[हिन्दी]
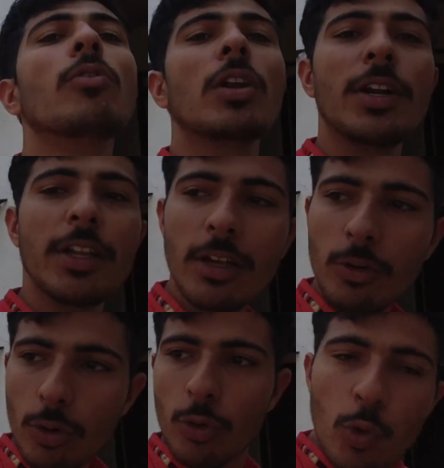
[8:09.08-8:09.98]
वॉल्टियर
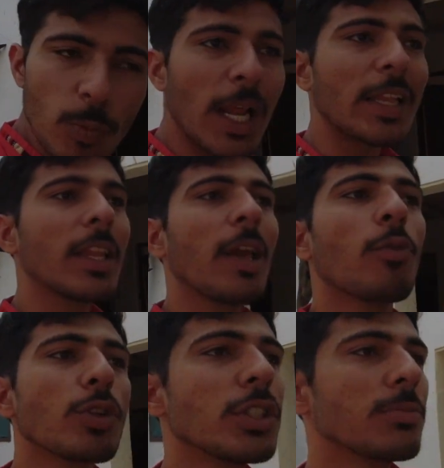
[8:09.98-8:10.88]
को क्यों बुलाते हैं
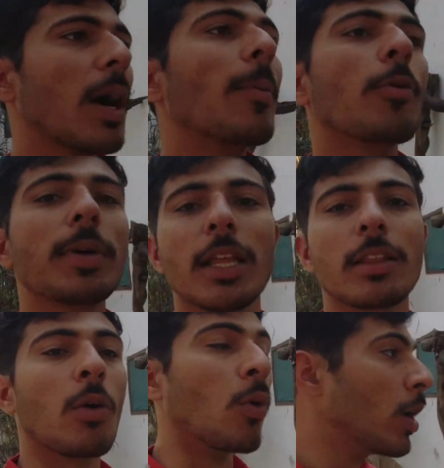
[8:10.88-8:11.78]
वो चीज़ मैं आपको
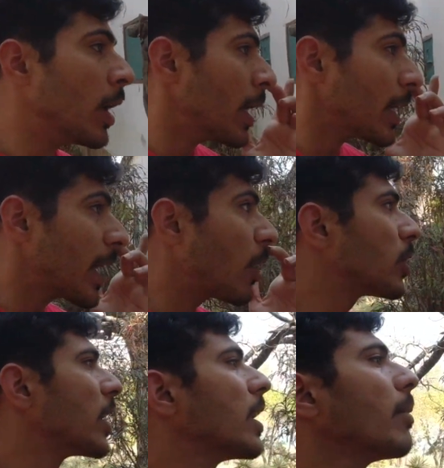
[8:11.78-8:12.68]
बताता हूँ क्या होता है कि